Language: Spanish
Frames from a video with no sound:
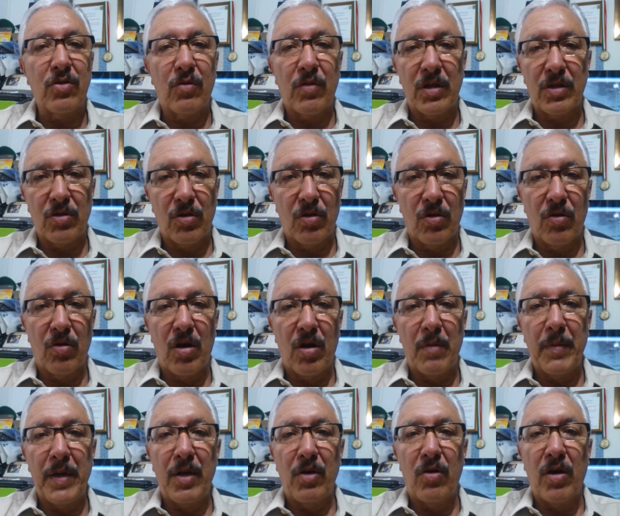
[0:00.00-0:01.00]
sobre todo los
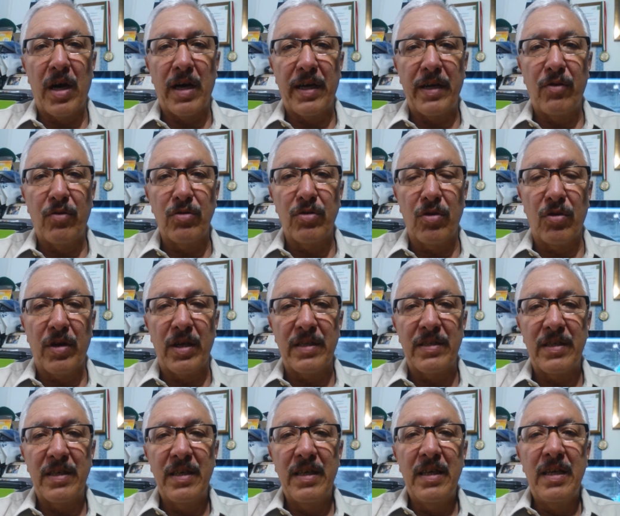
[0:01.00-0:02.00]
amigos
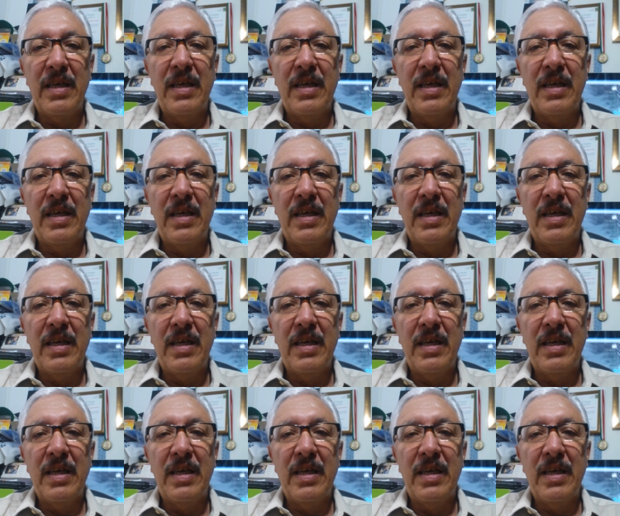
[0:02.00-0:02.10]
agricultores,